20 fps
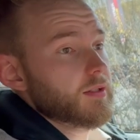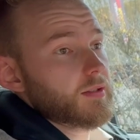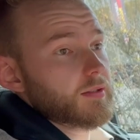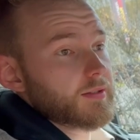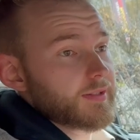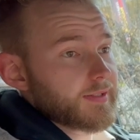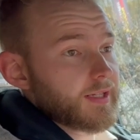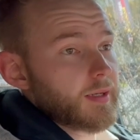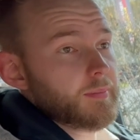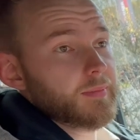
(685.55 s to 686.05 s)

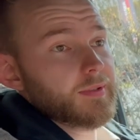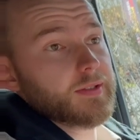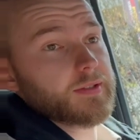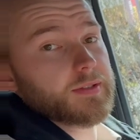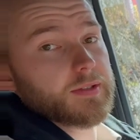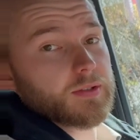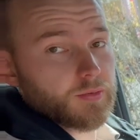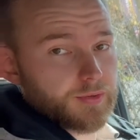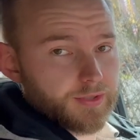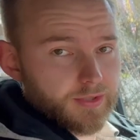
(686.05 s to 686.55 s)

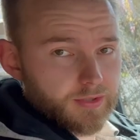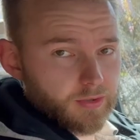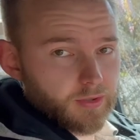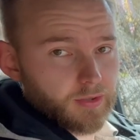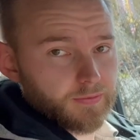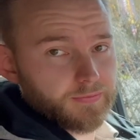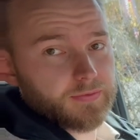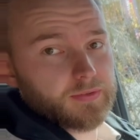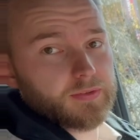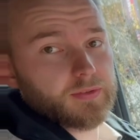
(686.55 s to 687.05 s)
Summit
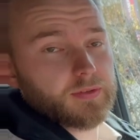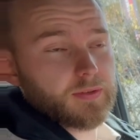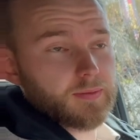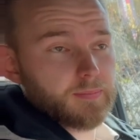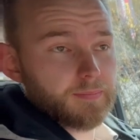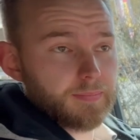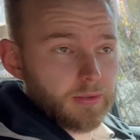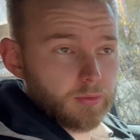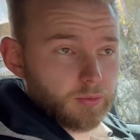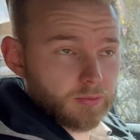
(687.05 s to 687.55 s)
Reserve.
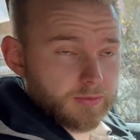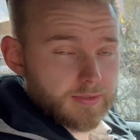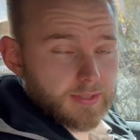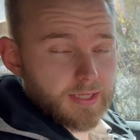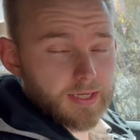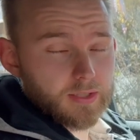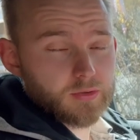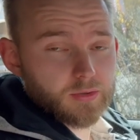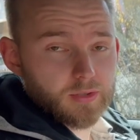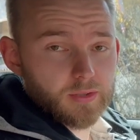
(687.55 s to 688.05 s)
Bei uns
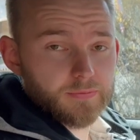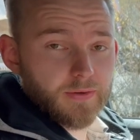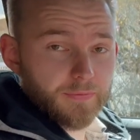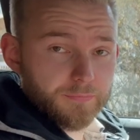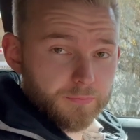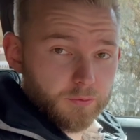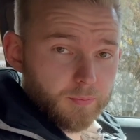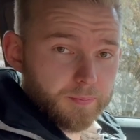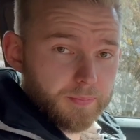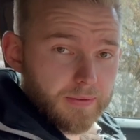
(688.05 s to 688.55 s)
aktuell
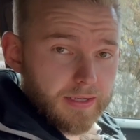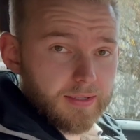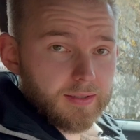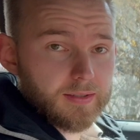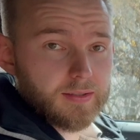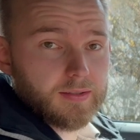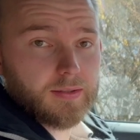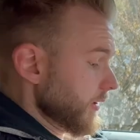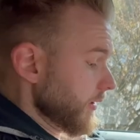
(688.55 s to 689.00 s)
verfügbar.